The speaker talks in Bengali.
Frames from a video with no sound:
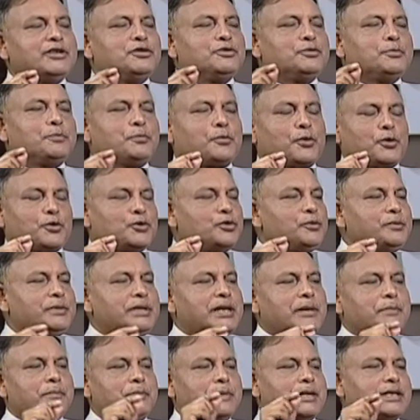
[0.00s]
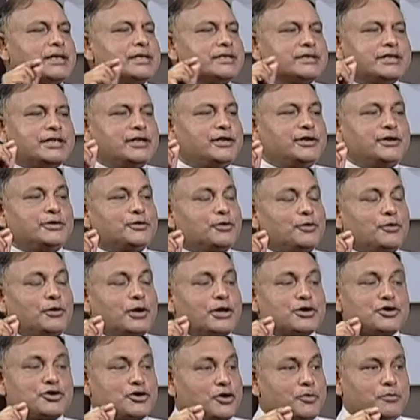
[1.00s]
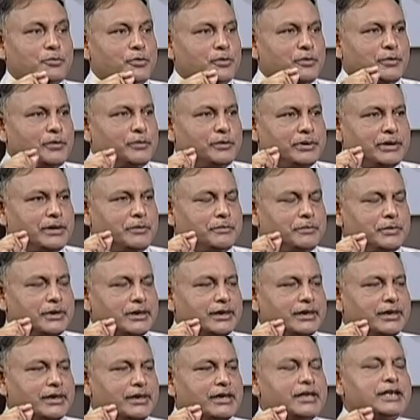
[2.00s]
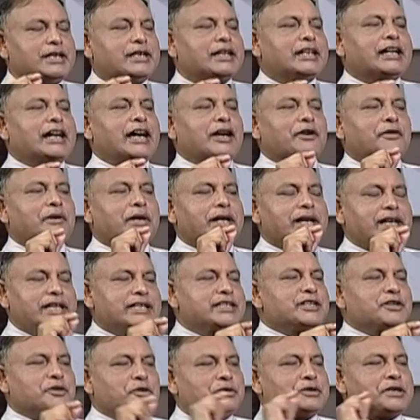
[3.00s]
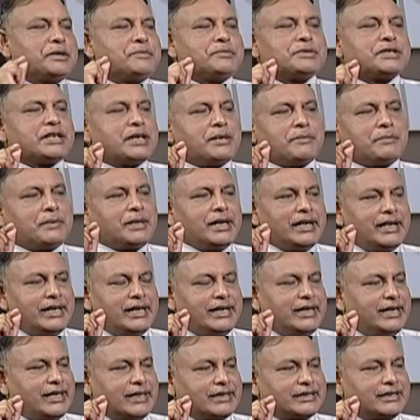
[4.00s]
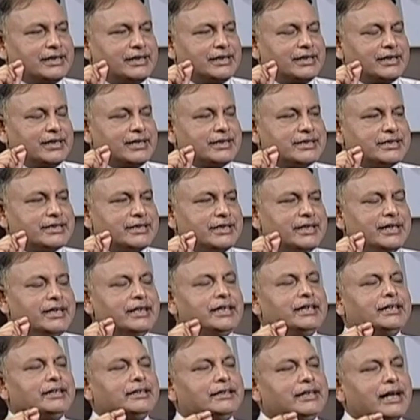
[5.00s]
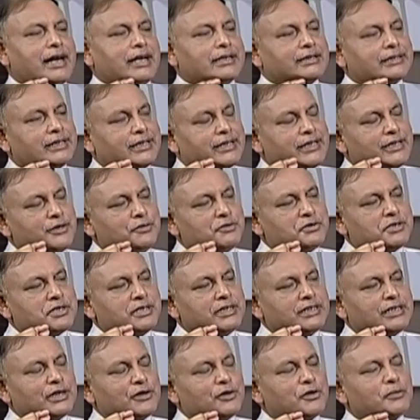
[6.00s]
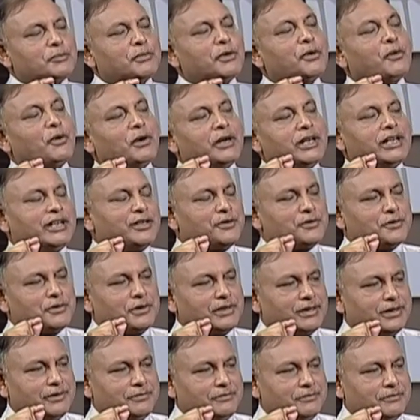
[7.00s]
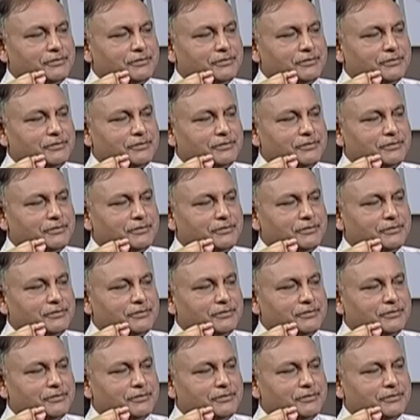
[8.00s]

কিন্তু প্রথমেই আপনাকে চিহ্নিত করা সম্ভব হবে না আপনাকে কারণ এই যে করিম সাহেব গেলেন ডাক্তারের কাছে ডাক্তার কিন্তু চিন্তা করবে অনেকগুলি